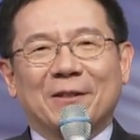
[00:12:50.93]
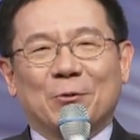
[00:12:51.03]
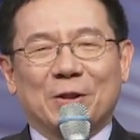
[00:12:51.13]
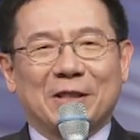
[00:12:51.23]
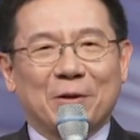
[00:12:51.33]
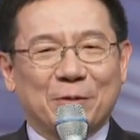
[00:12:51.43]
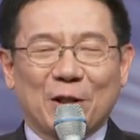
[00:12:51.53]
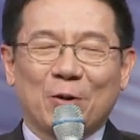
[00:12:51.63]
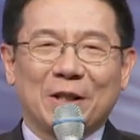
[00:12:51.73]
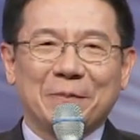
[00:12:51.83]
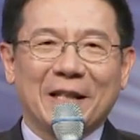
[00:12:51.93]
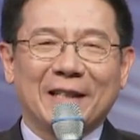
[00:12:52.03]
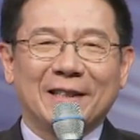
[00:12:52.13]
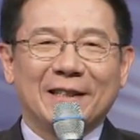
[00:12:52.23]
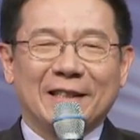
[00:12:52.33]
过去在我们教会里面
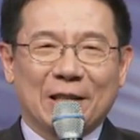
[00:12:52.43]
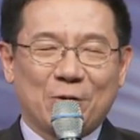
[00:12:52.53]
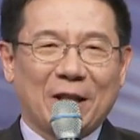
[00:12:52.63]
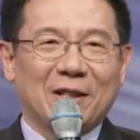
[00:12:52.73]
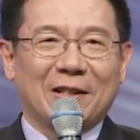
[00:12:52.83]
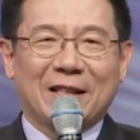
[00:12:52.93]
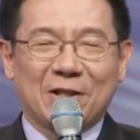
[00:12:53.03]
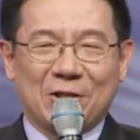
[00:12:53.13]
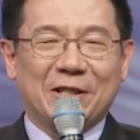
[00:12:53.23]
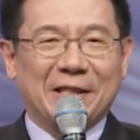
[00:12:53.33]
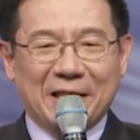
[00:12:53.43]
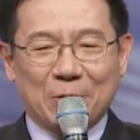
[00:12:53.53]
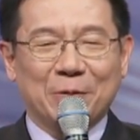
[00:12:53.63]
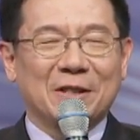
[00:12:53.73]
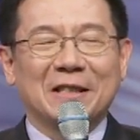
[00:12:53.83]
一个传道人，他实习在我
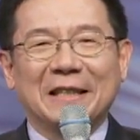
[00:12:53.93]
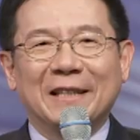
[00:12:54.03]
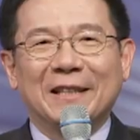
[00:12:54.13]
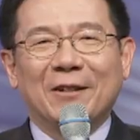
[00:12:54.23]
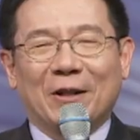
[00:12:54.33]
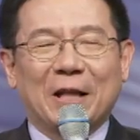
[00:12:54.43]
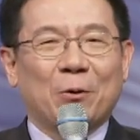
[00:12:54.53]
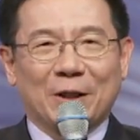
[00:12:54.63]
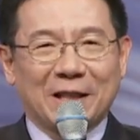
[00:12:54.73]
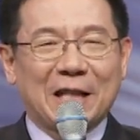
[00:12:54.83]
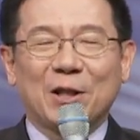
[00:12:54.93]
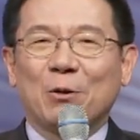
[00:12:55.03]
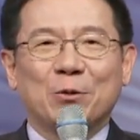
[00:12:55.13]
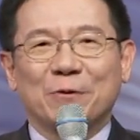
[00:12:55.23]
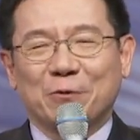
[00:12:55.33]
们这里，后来回到他教会
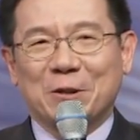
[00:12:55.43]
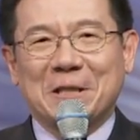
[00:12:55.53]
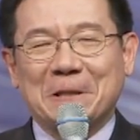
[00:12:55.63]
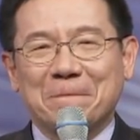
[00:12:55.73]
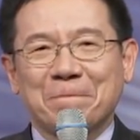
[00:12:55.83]
去服侍。